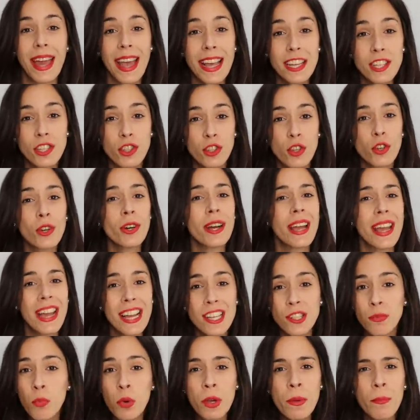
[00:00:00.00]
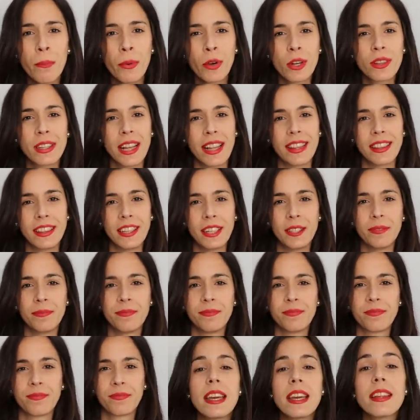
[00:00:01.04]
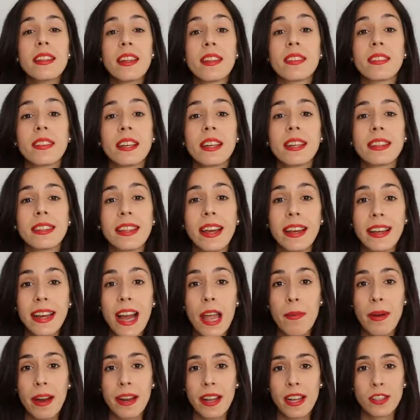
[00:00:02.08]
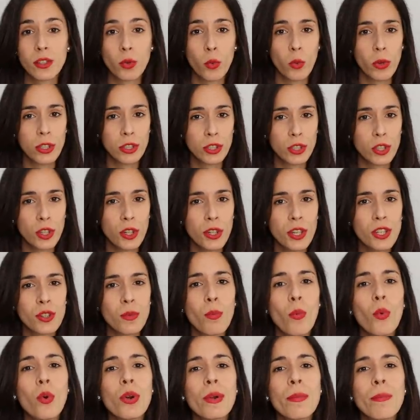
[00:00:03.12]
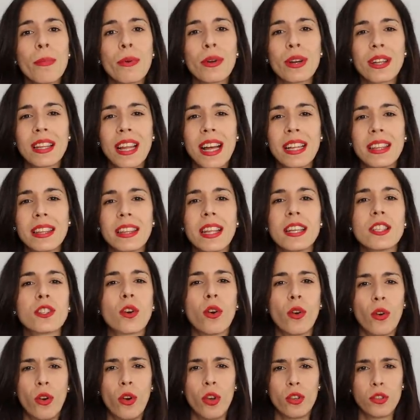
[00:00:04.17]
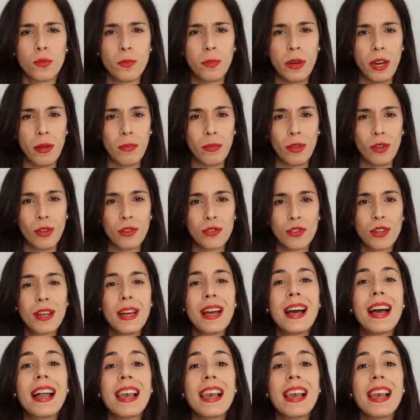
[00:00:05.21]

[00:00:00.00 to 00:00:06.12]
Esto es muy importante. Y decirte que hay varias cuestiones muy importantes con los premios.